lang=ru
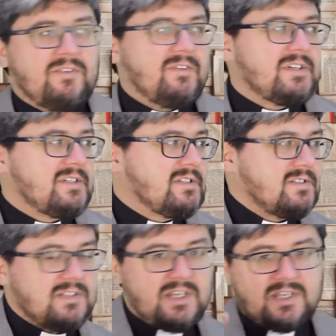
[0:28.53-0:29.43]

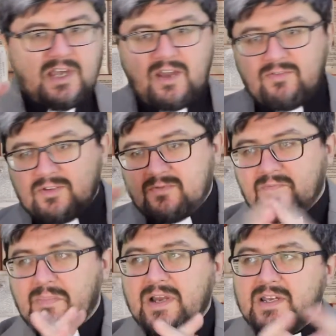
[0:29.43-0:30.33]
Вас, знаете, как вот
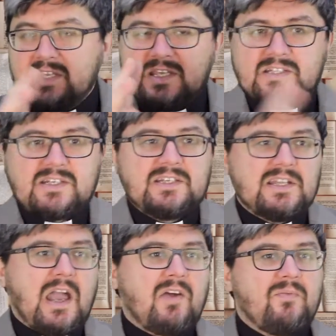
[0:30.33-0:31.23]
магнит с
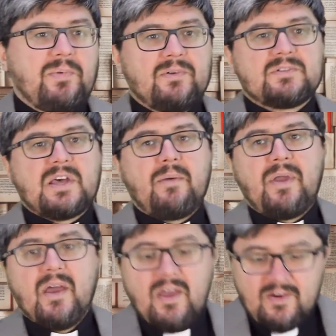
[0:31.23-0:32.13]
одинаковыми полюсами,
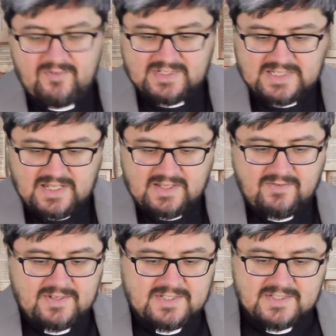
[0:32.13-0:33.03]
вы
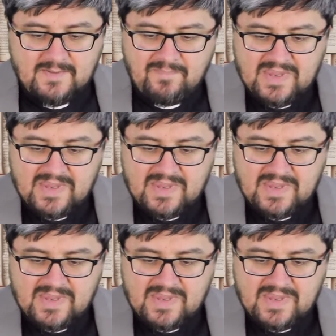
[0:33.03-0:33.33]
отталкиваетесь.